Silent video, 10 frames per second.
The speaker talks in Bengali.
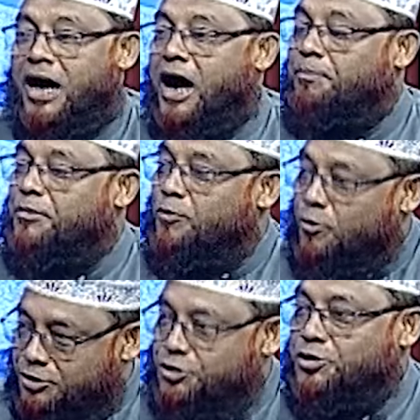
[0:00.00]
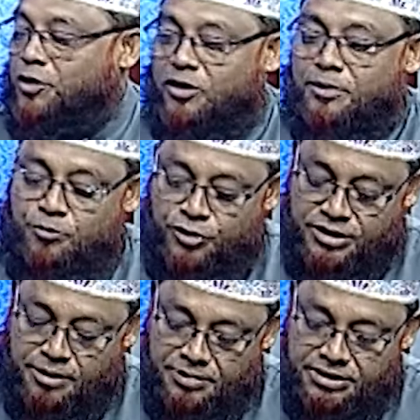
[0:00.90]
আপনি মোমেন যদি হন
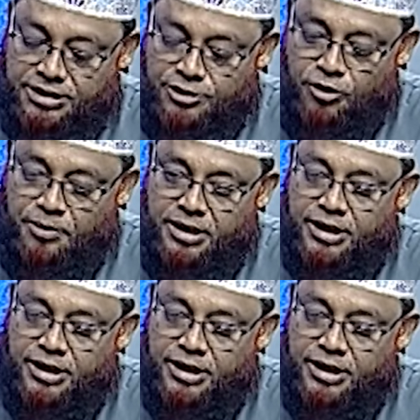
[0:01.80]
পরীক্ষা আপনাকে দিতেই হবে